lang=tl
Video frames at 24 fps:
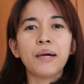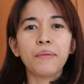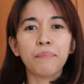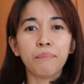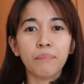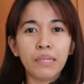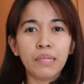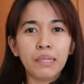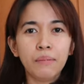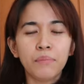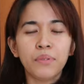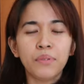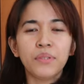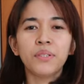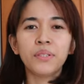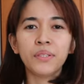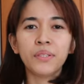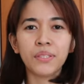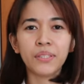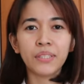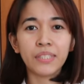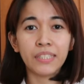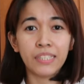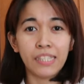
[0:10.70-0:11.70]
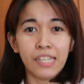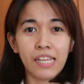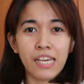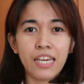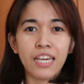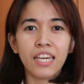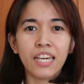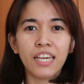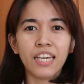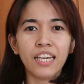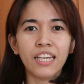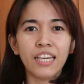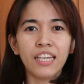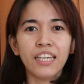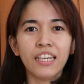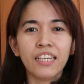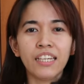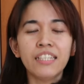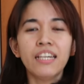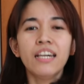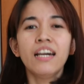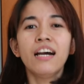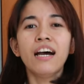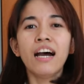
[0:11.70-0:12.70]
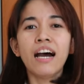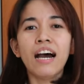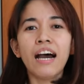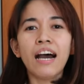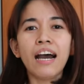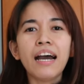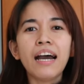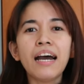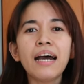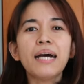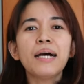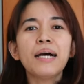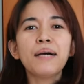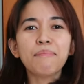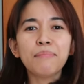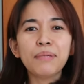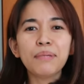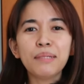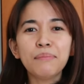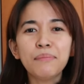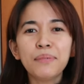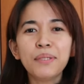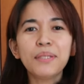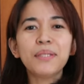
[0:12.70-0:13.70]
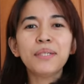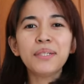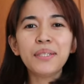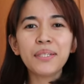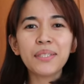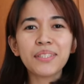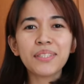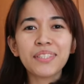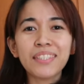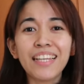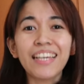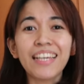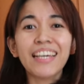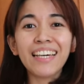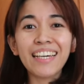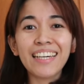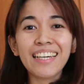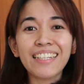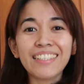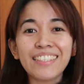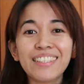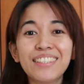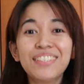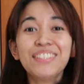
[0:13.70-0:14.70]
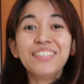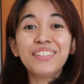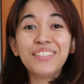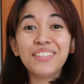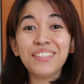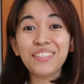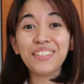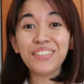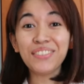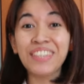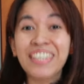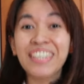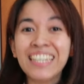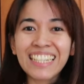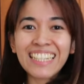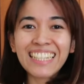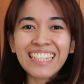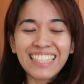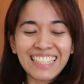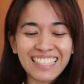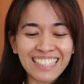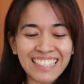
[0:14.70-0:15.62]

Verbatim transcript: Happy birthday! Happy birthday to me!